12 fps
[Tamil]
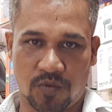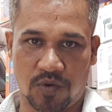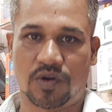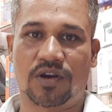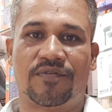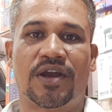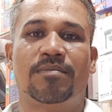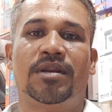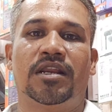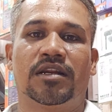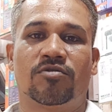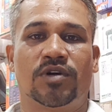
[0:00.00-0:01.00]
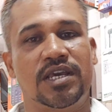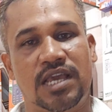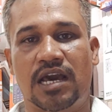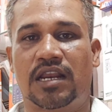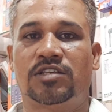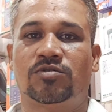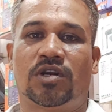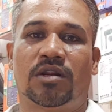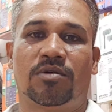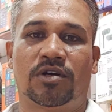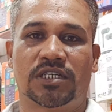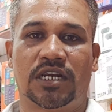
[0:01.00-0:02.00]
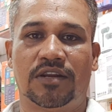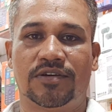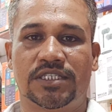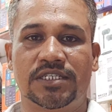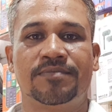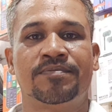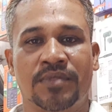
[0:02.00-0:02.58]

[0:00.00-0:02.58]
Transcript: உங்களோட ஃபேமிலியில் இருக்கக்கூடிய யாராச்சும் ஒரு நபரோட செல்லில் வச்சு